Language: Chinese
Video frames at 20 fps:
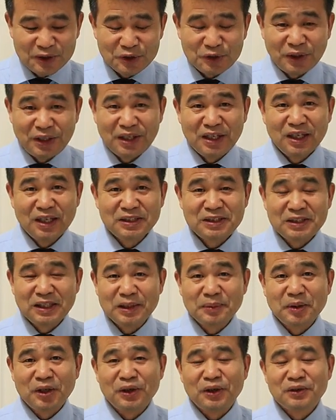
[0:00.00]
所以呢，亲
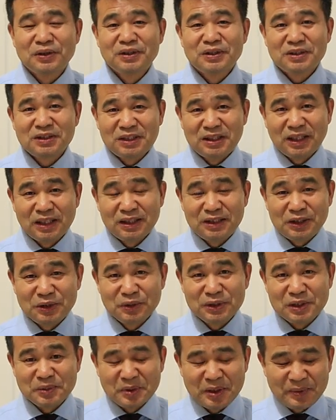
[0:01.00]
爱的朋友，亲爱的弟
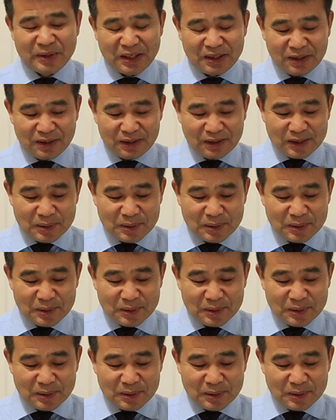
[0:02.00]
兄姊妹们。